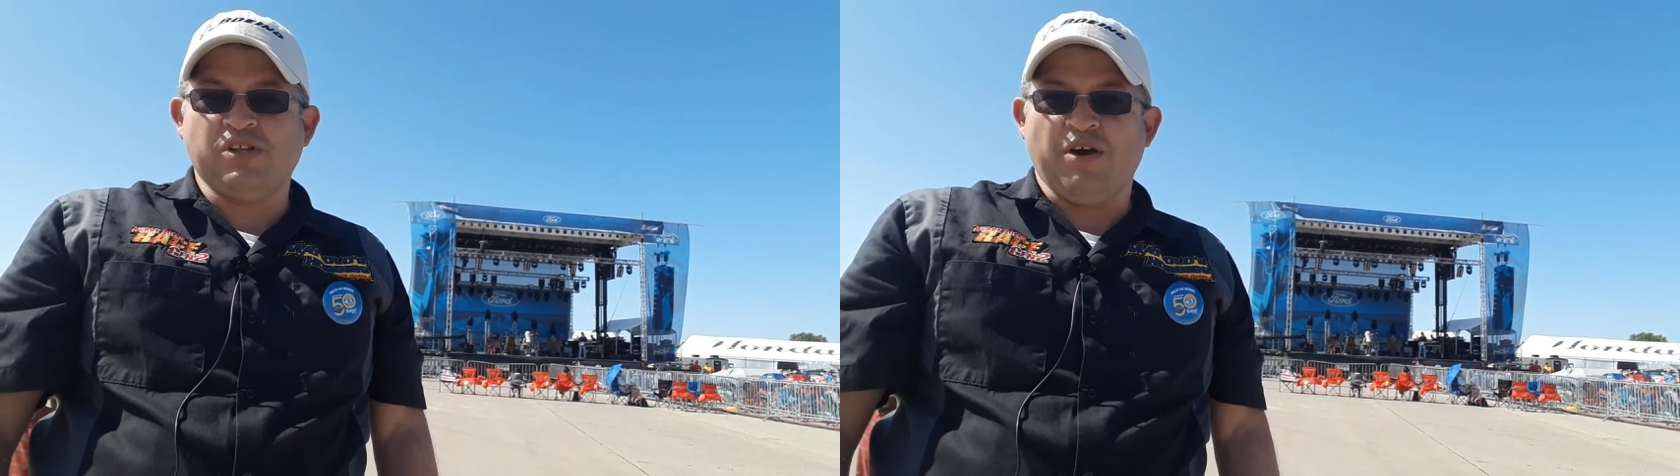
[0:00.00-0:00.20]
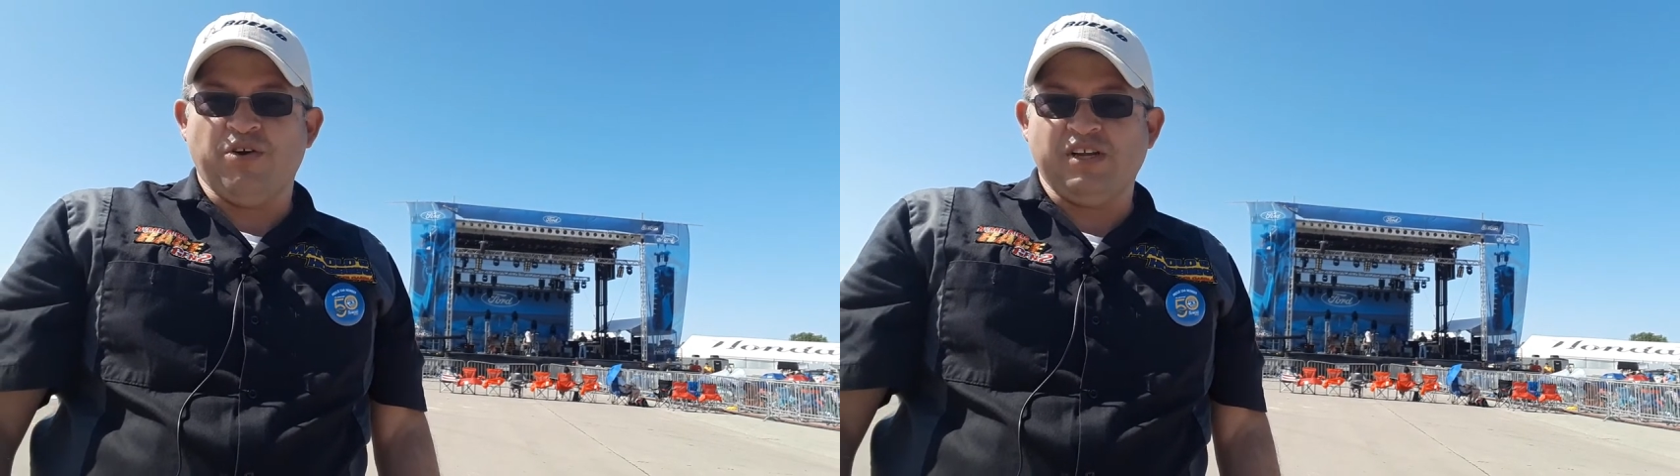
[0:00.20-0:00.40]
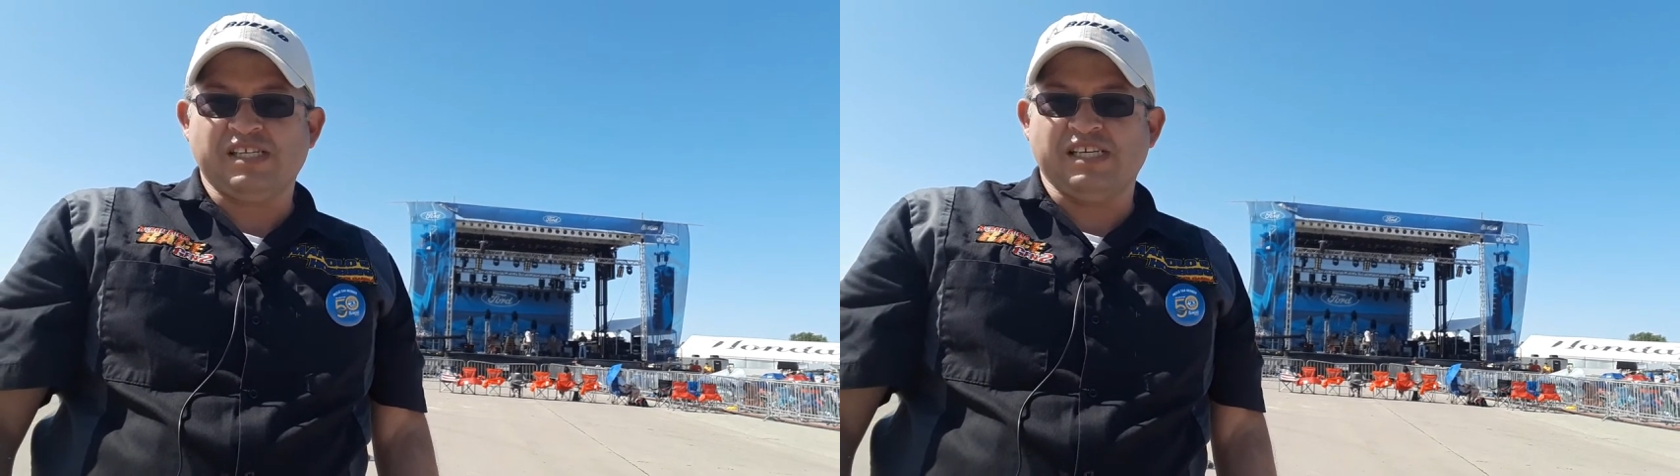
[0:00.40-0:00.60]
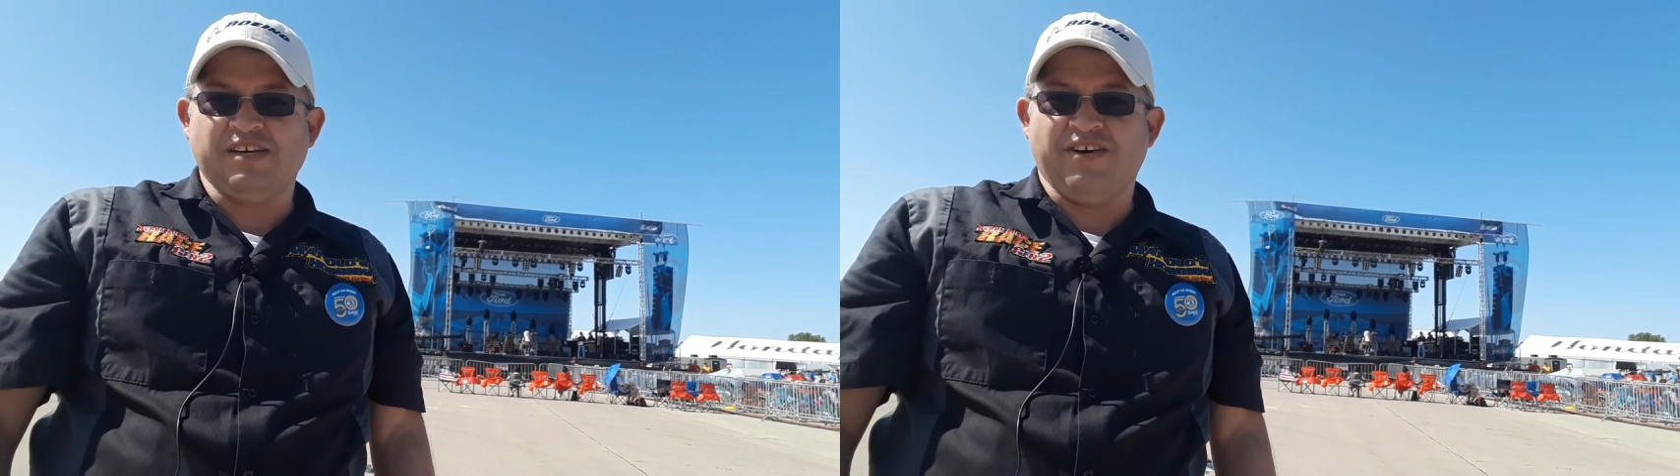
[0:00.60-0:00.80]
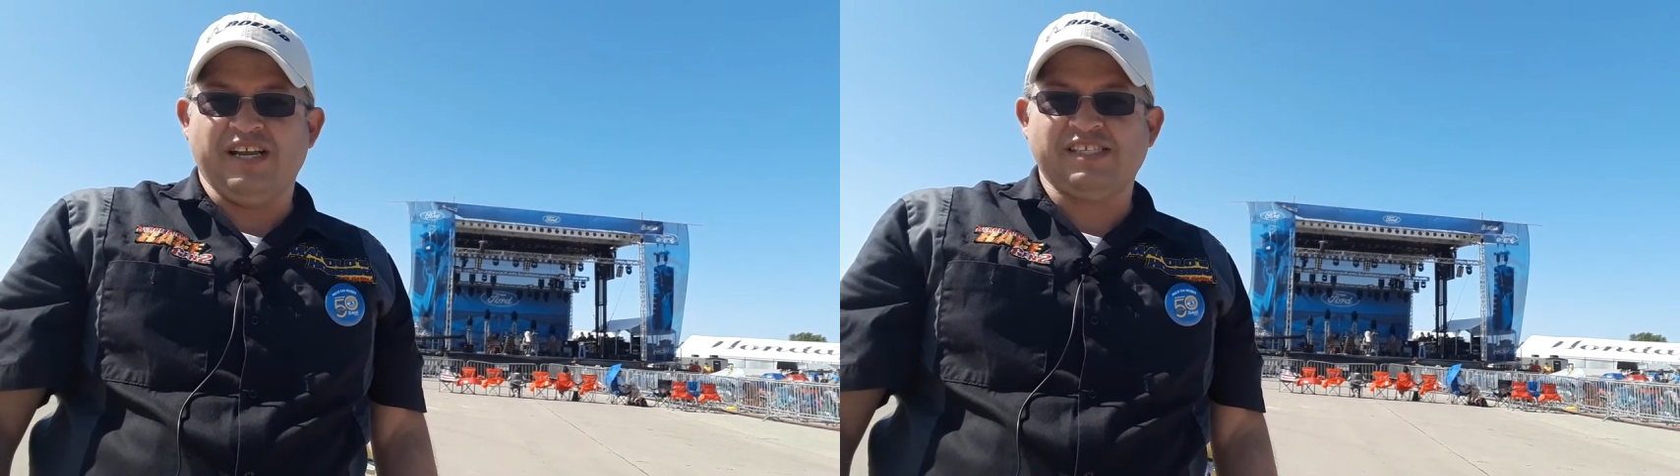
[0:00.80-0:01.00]
de aviones que
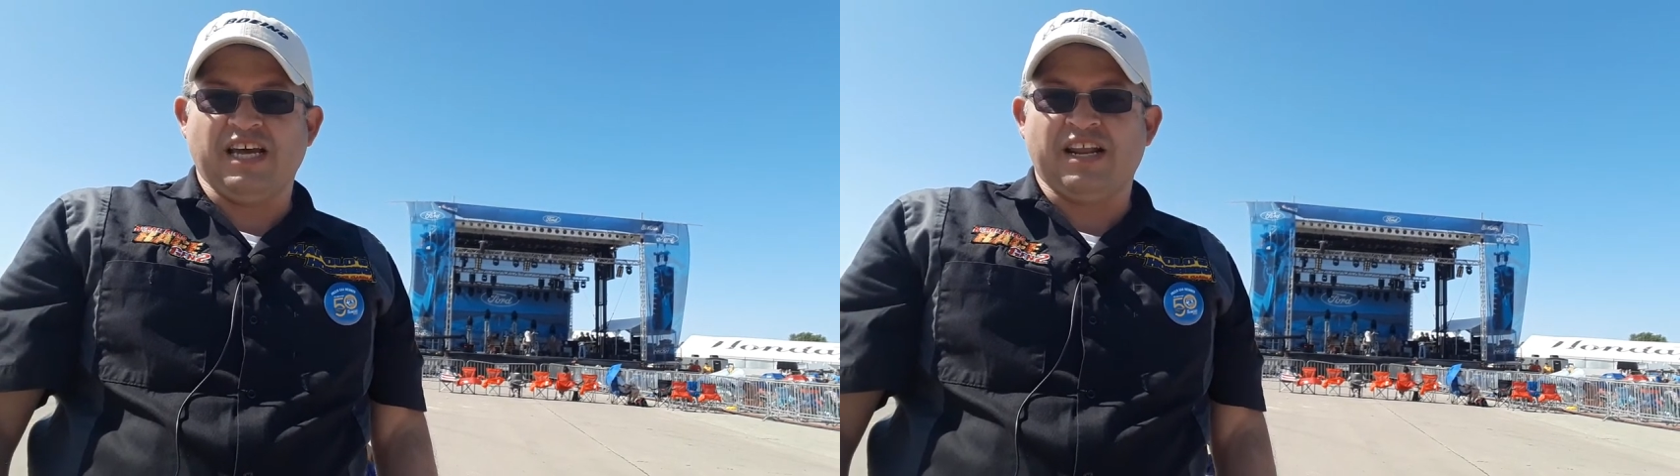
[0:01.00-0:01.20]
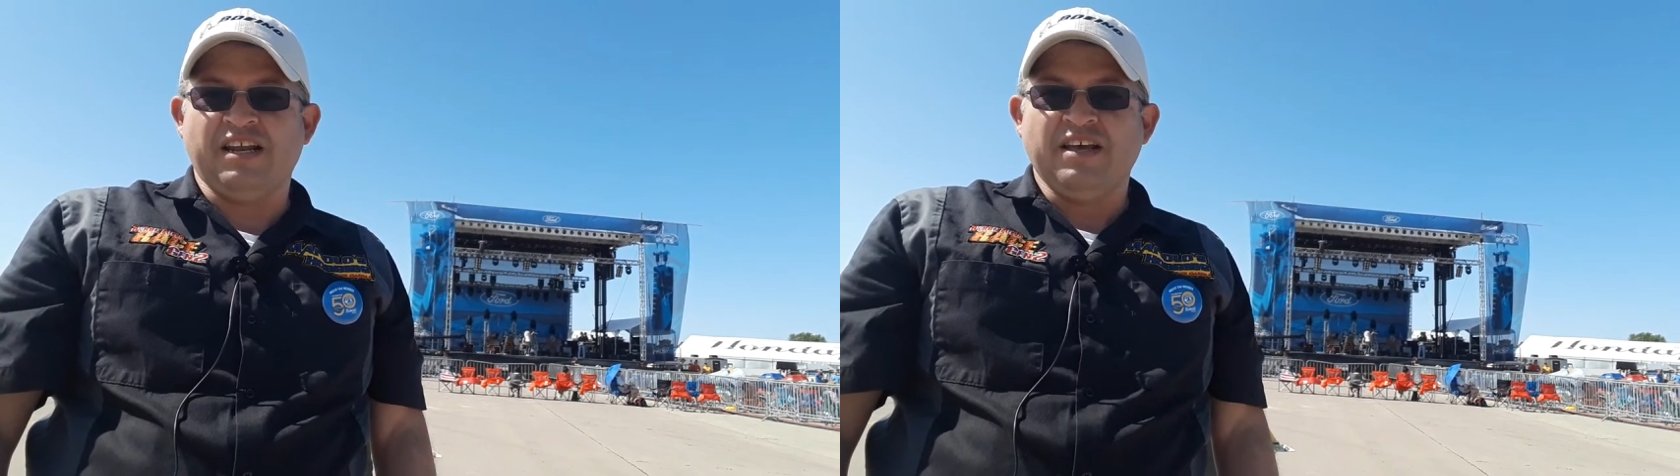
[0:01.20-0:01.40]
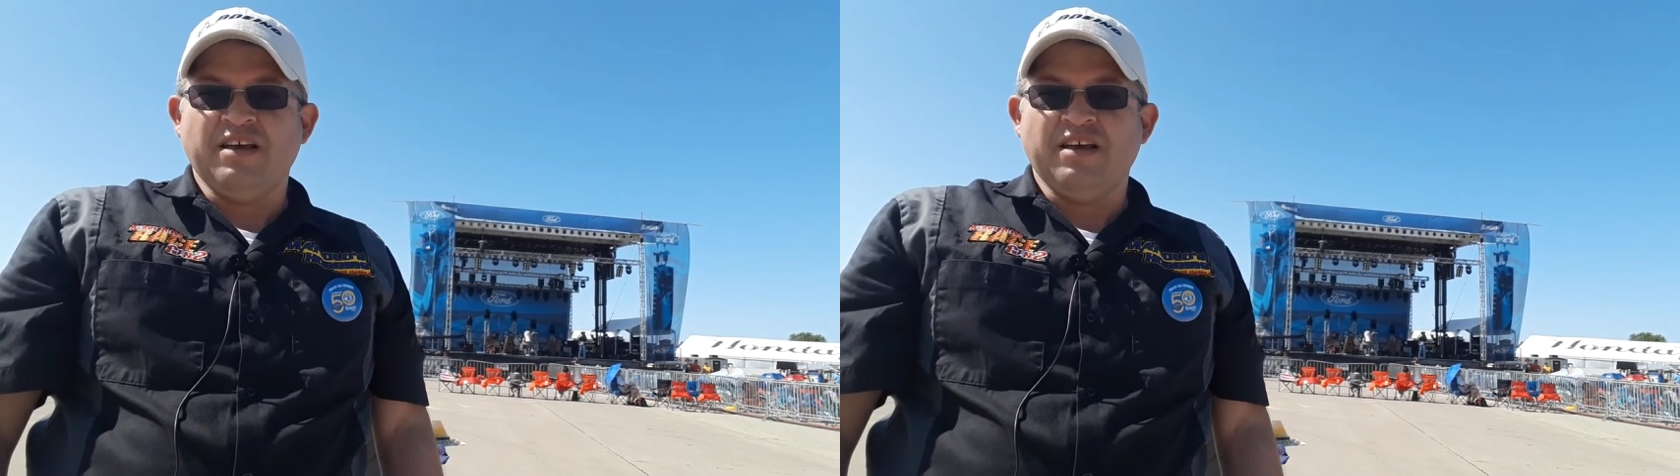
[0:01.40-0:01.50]
se van a estar